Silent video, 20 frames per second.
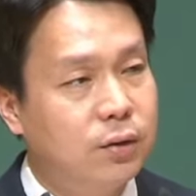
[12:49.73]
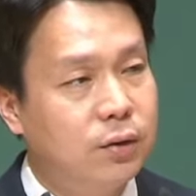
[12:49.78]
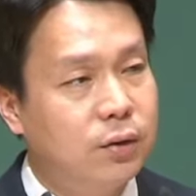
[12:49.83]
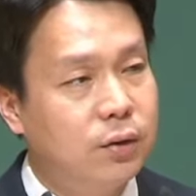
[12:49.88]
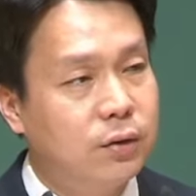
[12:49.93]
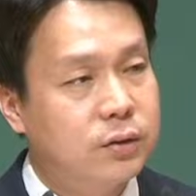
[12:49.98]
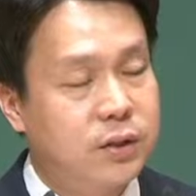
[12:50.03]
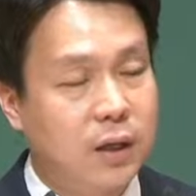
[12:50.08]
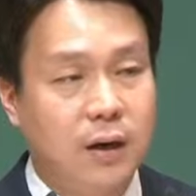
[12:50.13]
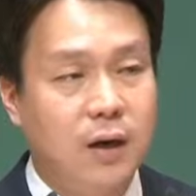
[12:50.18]

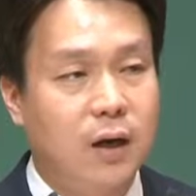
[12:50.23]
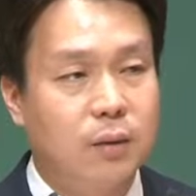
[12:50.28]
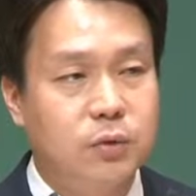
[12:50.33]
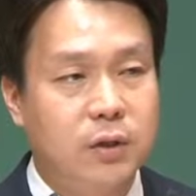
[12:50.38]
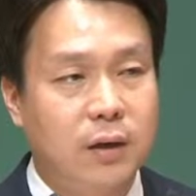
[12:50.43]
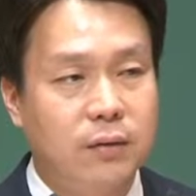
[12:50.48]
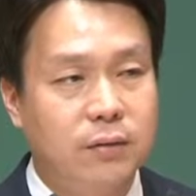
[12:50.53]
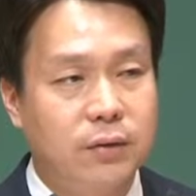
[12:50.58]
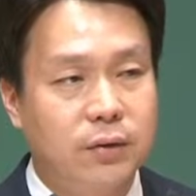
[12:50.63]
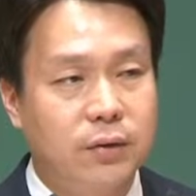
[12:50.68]
자랑하면
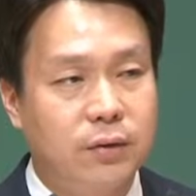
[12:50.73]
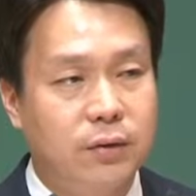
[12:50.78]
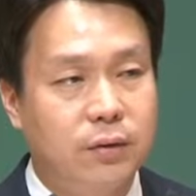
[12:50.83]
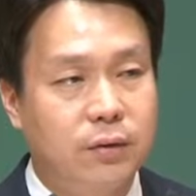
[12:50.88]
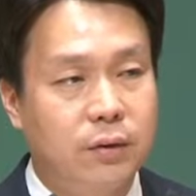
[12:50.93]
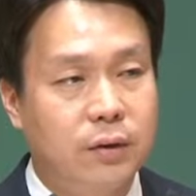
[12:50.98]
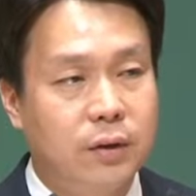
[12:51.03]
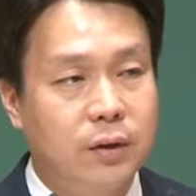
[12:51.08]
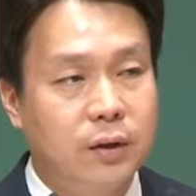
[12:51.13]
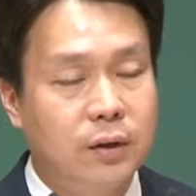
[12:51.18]
안 돼요.
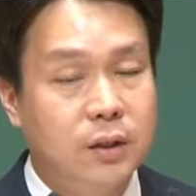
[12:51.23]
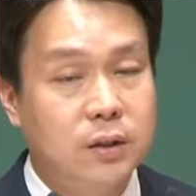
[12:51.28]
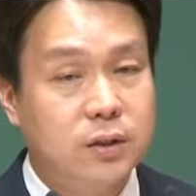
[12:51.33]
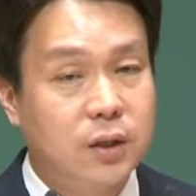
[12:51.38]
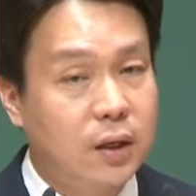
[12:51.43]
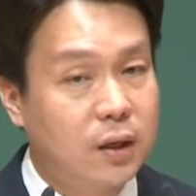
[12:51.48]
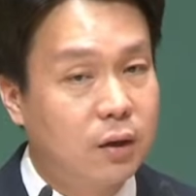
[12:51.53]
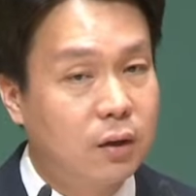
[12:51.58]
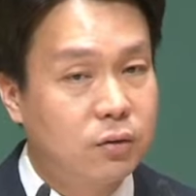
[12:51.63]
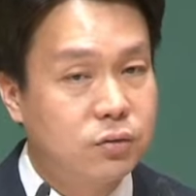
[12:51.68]

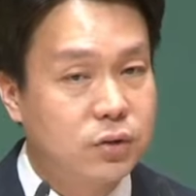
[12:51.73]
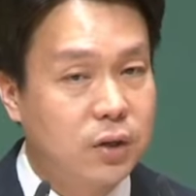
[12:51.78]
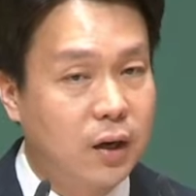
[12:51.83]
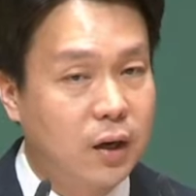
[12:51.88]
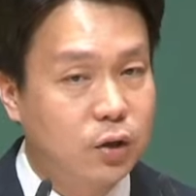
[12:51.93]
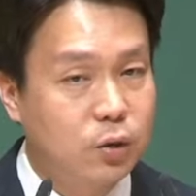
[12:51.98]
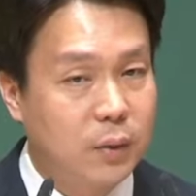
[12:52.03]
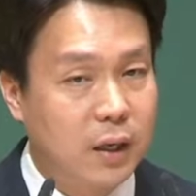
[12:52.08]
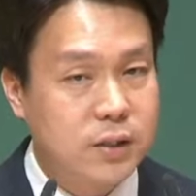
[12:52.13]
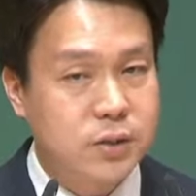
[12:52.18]
제가
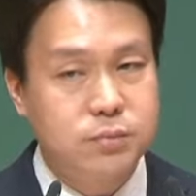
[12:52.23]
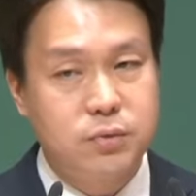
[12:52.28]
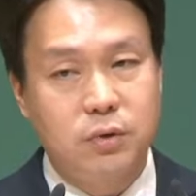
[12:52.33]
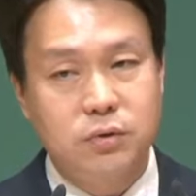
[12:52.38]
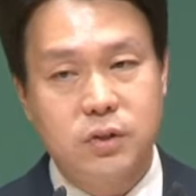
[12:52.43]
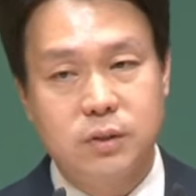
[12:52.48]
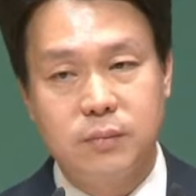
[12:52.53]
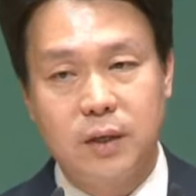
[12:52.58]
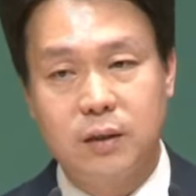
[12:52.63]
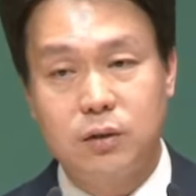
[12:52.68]
언젠가도
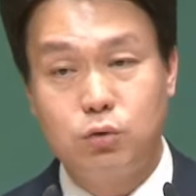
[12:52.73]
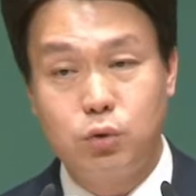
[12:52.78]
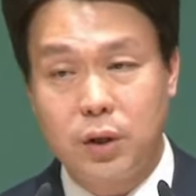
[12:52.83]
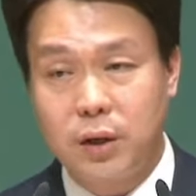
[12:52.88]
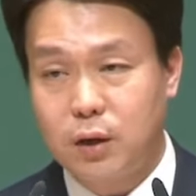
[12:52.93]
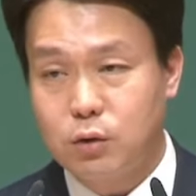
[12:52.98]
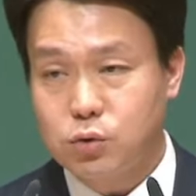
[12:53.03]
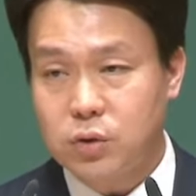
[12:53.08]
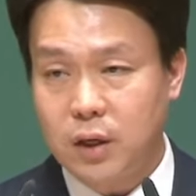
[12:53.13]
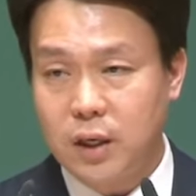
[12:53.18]
말씀드렸지만 우리
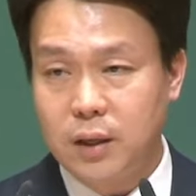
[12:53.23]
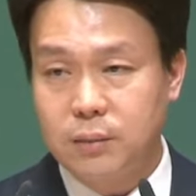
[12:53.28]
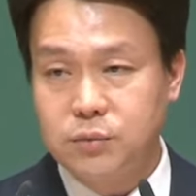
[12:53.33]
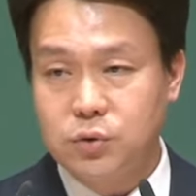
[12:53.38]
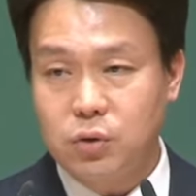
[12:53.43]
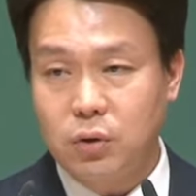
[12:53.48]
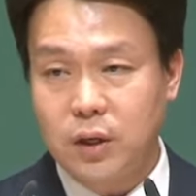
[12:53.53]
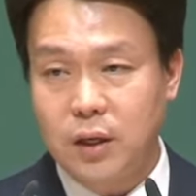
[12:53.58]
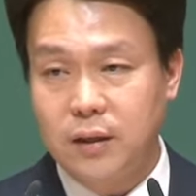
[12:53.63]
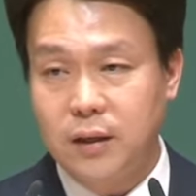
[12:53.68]
예루살렘
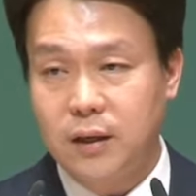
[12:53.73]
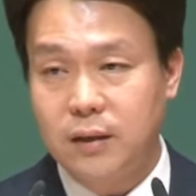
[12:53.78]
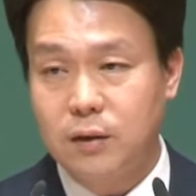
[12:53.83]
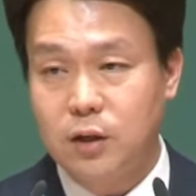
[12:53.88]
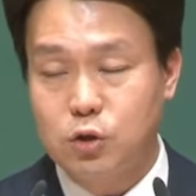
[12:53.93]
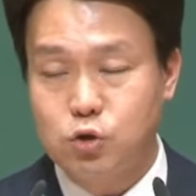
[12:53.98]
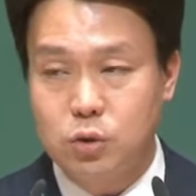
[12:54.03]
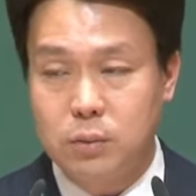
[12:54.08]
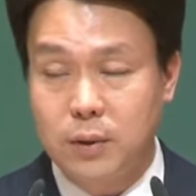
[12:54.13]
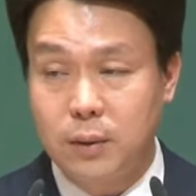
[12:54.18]
성에 대한
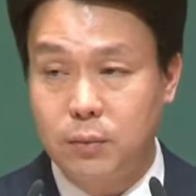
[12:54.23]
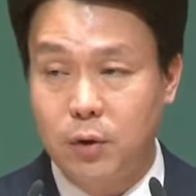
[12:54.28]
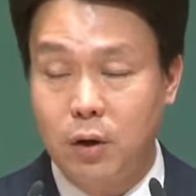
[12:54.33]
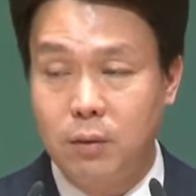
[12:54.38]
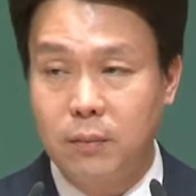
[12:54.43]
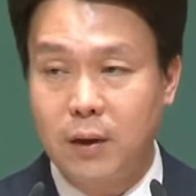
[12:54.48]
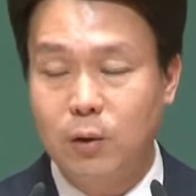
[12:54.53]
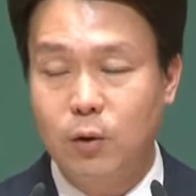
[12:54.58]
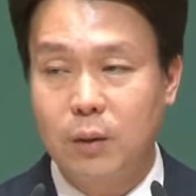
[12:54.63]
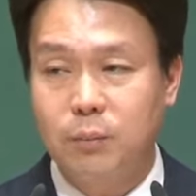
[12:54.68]
예수님의
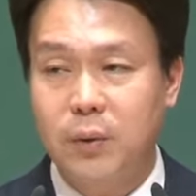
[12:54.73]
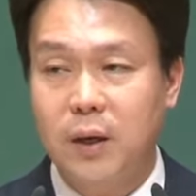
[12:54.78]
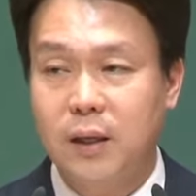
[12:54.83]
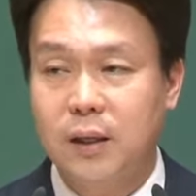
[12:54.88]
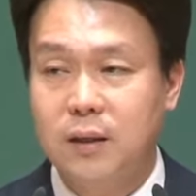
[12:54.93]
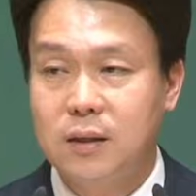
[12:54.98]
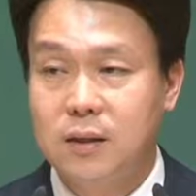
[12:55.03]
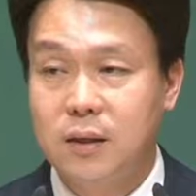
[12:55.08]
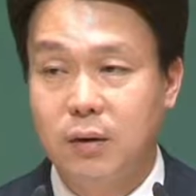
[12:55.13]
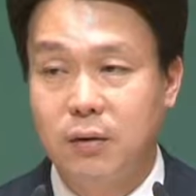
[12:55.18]
멸망과
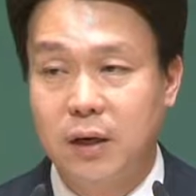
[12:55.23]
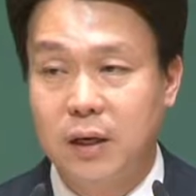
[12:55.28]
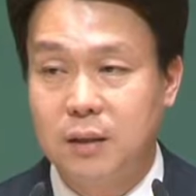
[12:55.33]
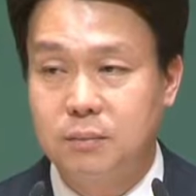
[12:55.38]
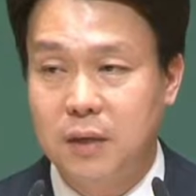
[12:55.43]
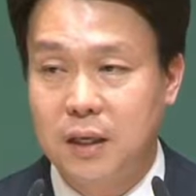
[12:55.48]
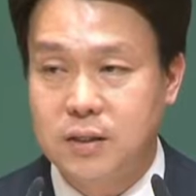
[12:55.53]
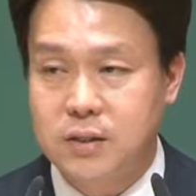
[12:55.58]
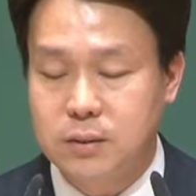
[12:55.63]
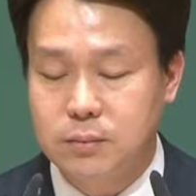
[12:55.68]
파괴를 예언하는
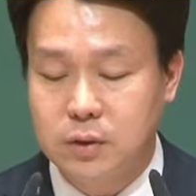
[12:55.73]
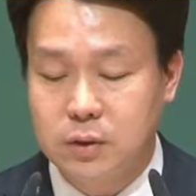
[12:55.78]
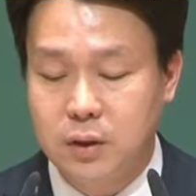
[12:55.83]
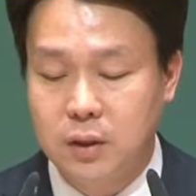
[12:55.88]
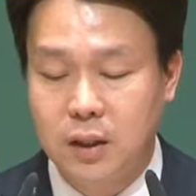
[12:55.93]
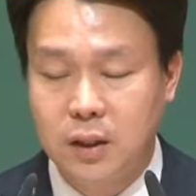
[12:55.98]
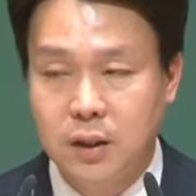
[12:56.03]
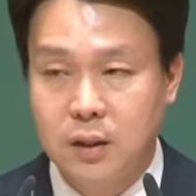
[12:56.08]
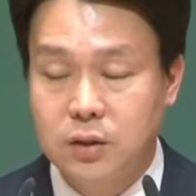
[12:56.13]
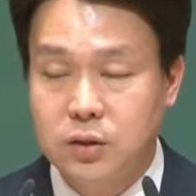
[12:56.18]
말씀을
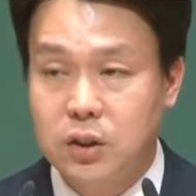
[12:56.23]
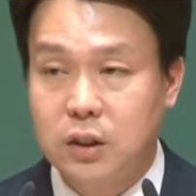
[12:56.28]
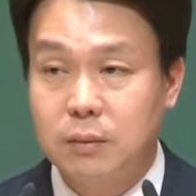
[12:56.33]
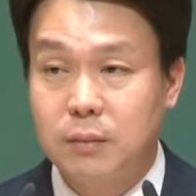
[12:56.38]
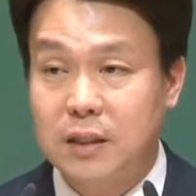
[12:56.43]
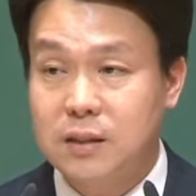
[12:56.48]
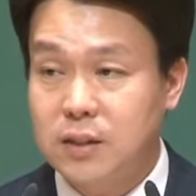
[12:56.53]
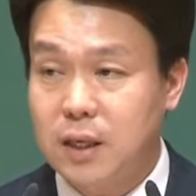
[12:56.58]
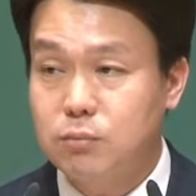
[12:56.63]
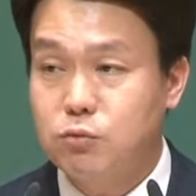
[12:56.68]
지금
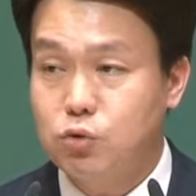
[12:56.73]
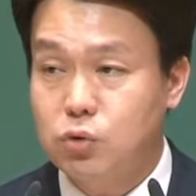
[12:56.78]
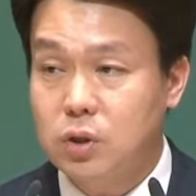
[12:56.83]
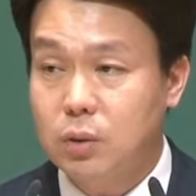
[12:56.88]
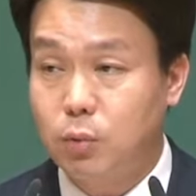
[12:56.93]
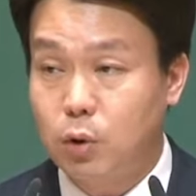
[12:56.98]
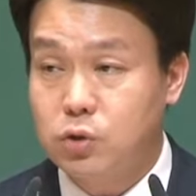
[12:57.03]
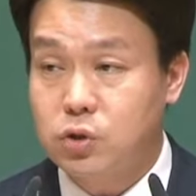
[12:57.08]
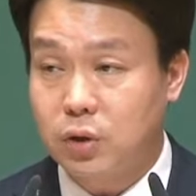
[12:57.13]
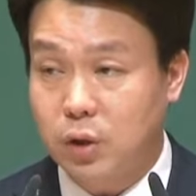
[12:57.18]
한 3주째
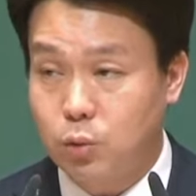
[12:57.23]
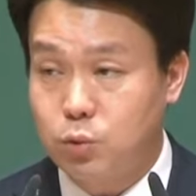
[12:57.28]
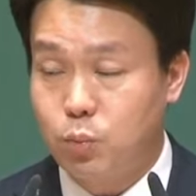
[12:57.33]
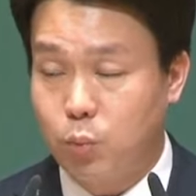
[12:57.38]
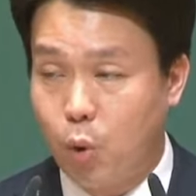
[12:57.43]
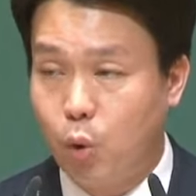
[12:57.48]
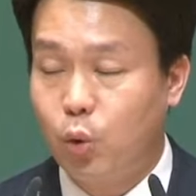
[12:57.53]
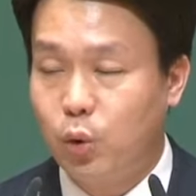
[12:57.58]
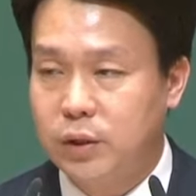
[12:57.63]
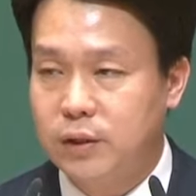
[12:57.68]
벌써 계속
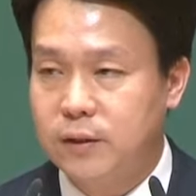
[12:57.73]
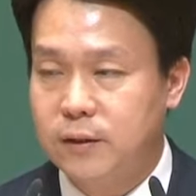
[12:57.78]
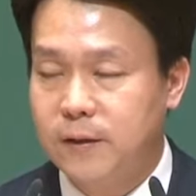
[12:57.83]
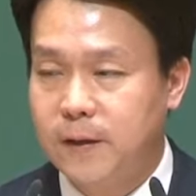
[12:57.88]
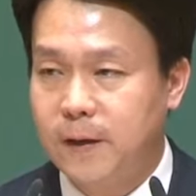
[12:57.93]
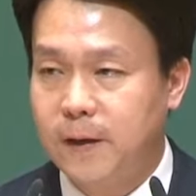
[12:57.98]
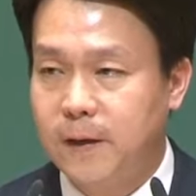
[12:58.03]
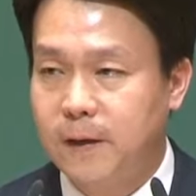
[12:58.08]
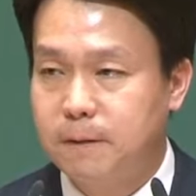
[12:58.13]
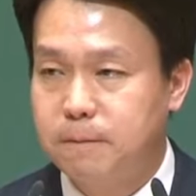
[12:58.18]
보고
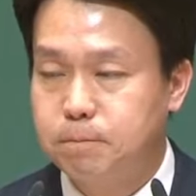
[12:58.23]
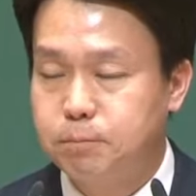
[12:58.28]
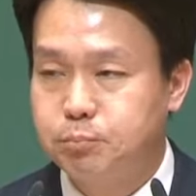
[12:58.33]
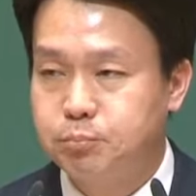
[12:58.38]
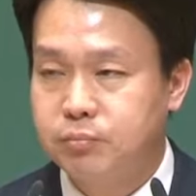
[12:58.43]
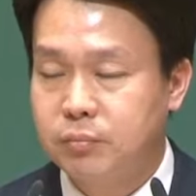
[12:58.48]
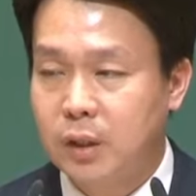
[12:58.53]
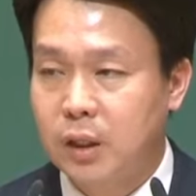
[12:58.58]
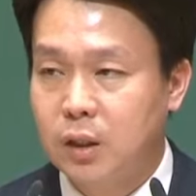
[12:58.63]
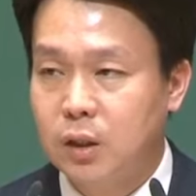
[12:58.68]
있는데
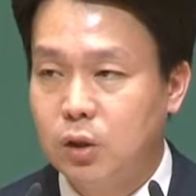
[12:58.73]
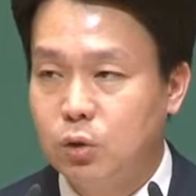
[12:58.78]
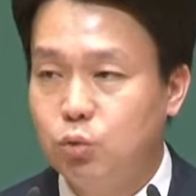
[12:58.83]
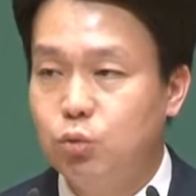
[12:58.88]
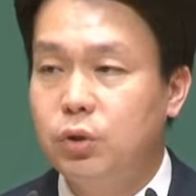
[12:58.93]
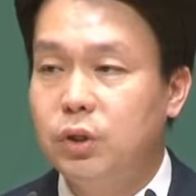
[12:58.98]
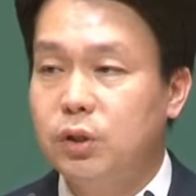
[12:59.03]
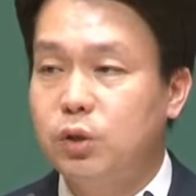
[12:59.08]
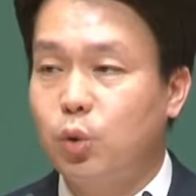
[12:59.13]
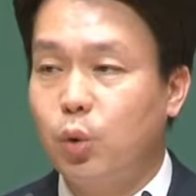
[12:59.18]

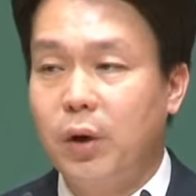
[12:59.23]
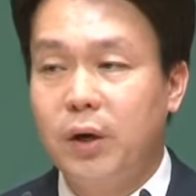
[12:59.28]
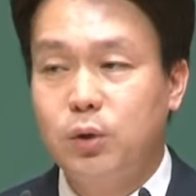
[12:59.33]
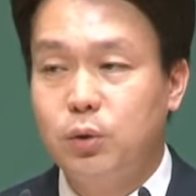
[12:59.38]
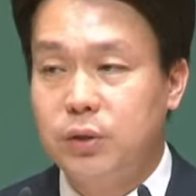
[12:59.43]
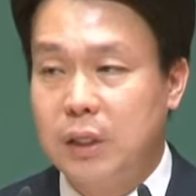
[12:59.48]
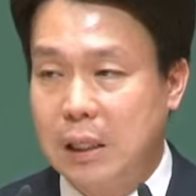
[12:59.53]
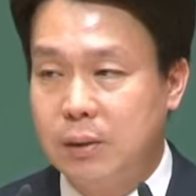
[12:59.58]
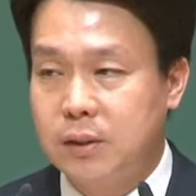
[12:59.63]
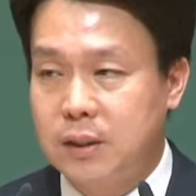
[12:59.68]
우리
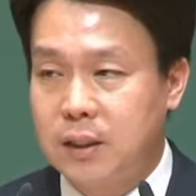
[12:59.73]
교회도 예언은